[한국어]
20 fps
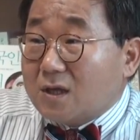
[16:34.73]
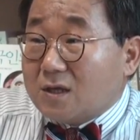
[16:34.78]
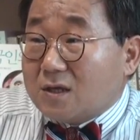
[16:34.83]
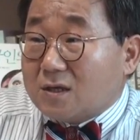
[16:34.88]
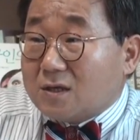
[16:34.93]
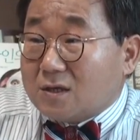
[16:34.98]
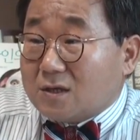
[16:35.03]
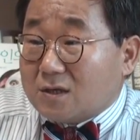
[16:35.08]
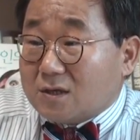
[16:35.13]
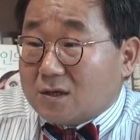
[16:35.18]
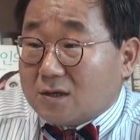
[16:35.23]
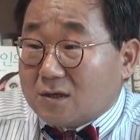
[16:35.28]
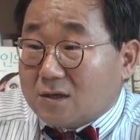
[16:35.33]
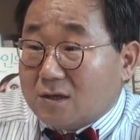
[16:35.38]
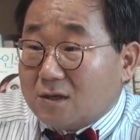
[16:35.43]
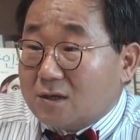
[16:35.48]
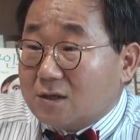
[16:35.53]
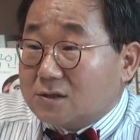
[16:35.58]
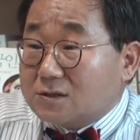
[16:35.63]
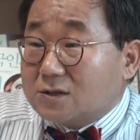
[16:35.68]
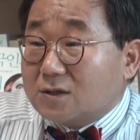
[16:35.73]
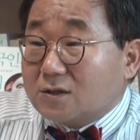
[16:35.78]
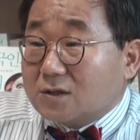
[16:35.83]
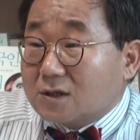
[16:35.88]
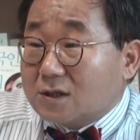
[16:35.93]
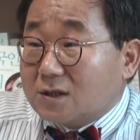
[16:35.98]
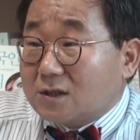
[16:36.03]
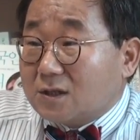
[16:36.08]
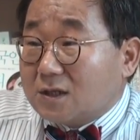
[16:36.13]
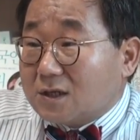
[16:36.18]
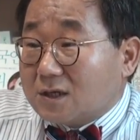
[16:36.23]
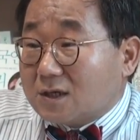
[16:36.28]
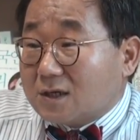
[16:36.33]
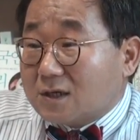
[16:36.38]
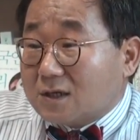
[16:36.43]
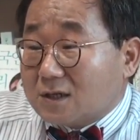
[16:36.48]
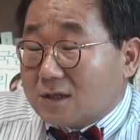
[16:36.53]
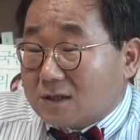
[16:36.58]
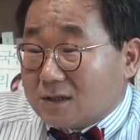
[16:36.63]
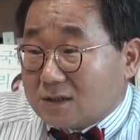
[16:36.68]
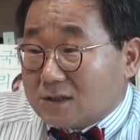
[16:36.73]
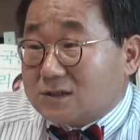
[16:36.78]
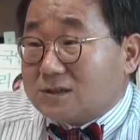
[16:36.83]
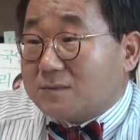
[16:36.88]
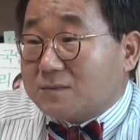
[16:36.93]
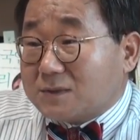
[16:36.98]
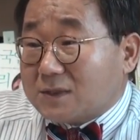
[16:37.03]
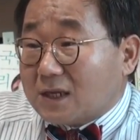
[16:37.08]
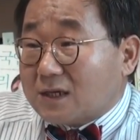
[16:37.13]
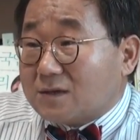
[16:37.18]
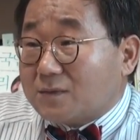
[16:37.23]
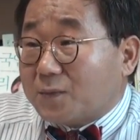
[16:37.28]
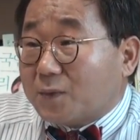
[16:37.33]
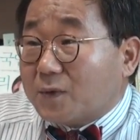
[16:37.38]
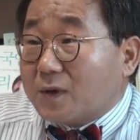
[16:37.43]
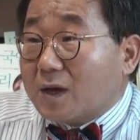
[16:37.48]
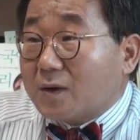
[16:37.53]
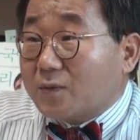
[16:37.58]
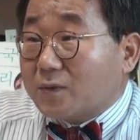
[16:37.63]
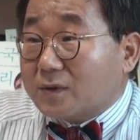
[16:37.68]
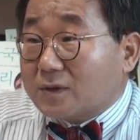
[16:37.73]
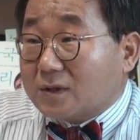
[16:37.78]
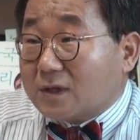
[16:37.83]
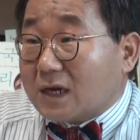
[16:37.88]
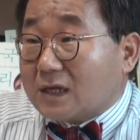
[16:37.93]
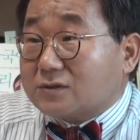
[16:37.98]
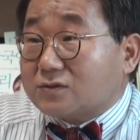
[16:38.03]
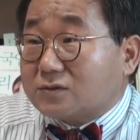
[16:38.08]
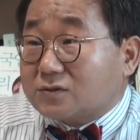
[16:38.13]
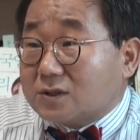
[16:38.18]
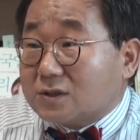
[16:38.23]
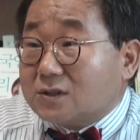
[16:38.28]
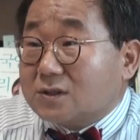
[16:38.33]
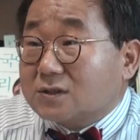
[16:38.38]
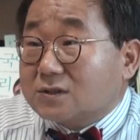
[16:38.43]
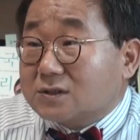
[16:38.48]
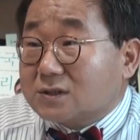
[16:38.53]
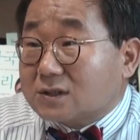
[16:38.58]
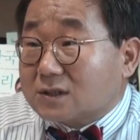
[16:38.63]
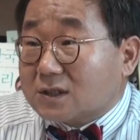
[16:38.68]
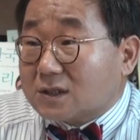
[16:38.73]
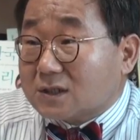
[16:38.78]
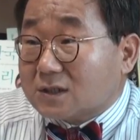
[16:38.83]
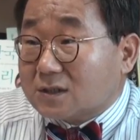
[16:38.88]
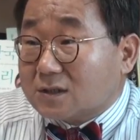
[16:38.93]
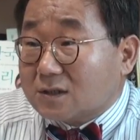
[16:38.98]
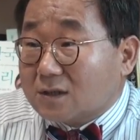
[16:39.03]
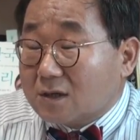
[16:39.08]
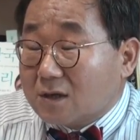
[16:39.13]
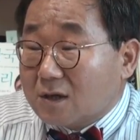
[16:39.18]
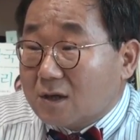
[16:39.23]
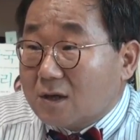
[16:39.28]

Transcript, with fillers: 이 성인기의 20대를 보내고 있는 아주 전형적인